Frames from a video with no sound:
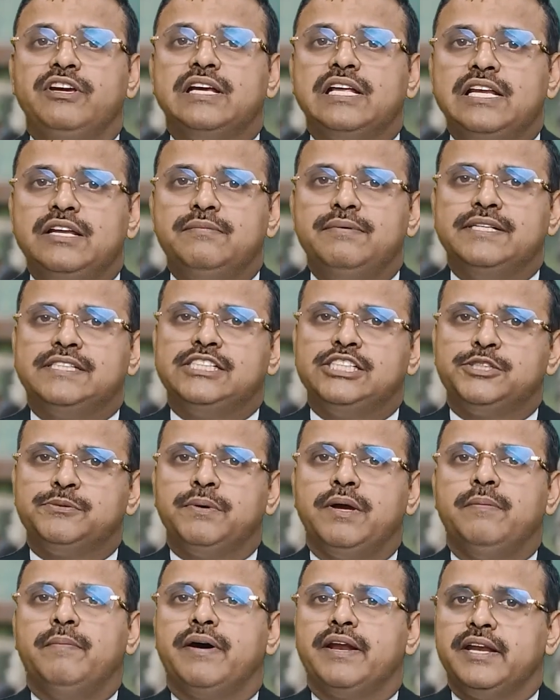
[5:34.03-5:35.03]
वीकली बेसिस
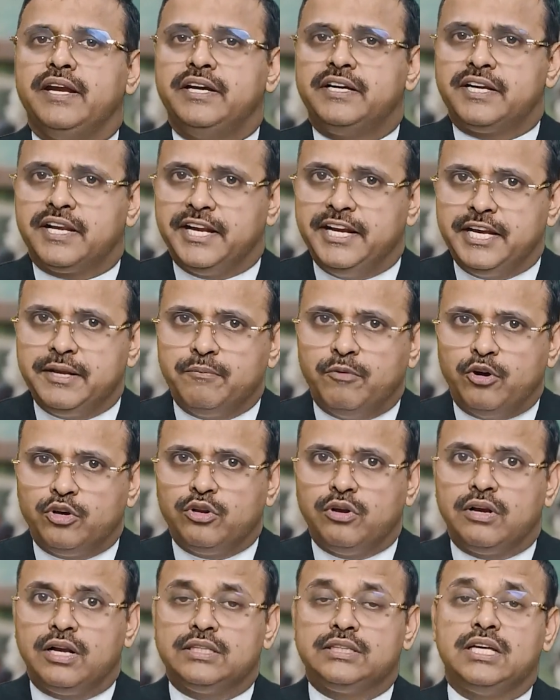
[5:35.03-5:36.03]
पे हमारे यहाँ ट्रेनिंग
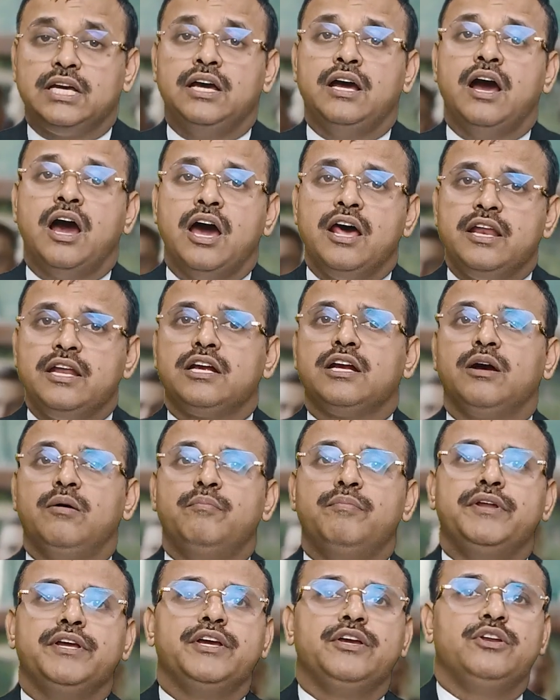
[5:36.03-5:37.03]
मॉड्यूल रहता है हर एक
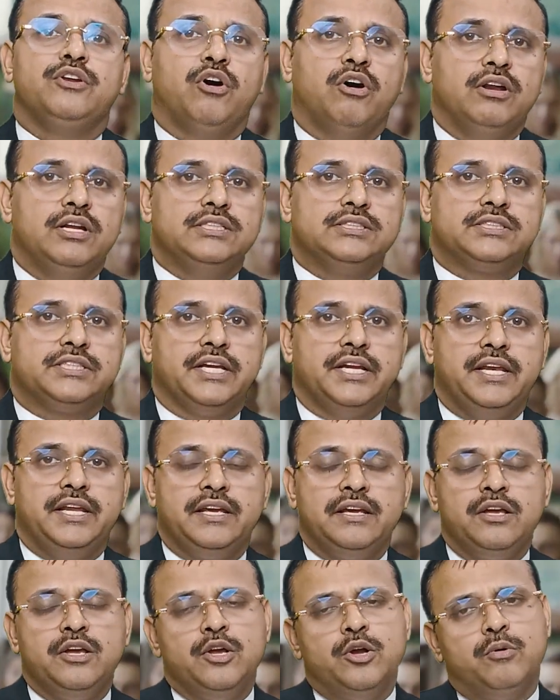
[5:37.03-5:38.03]
कंपनी की नॉलेज
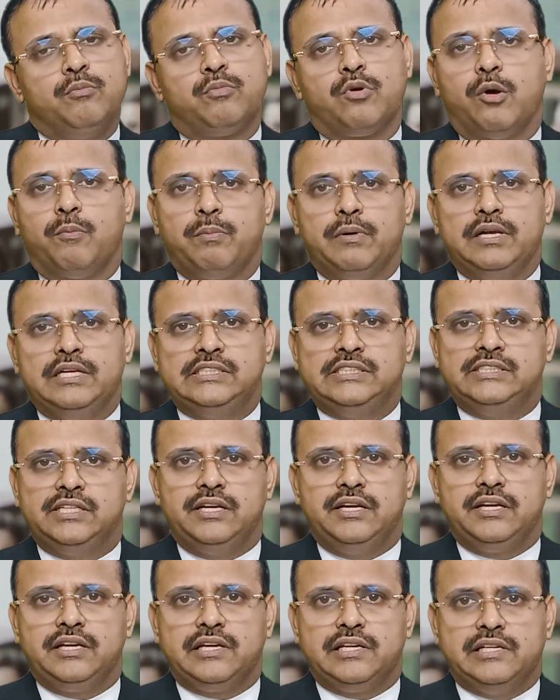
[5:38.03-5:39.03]
ट्रेनिंग प्रॉपरली
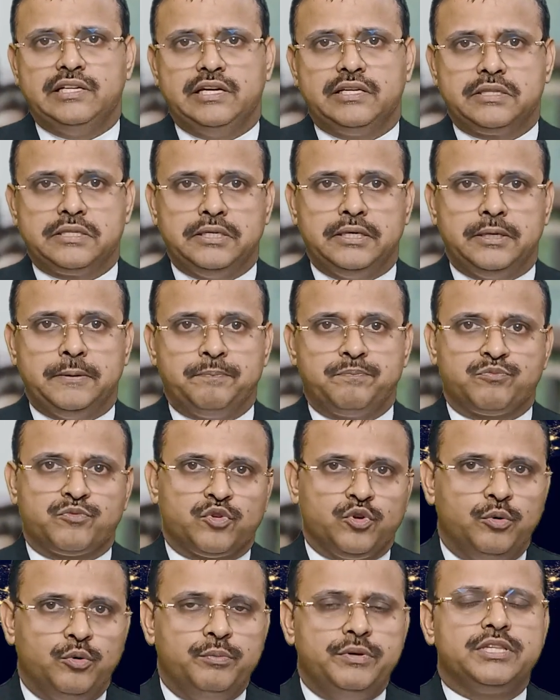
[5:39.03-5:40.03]
शेयरिंग की जाती है
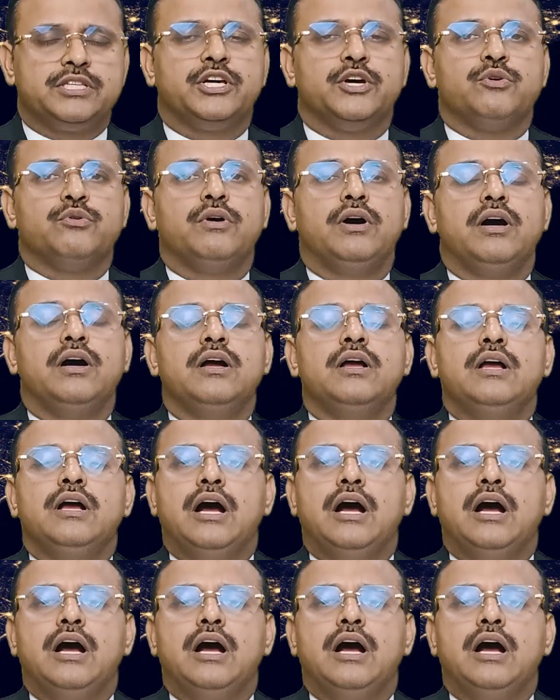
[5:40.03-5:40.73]
उम्मीद करूंगा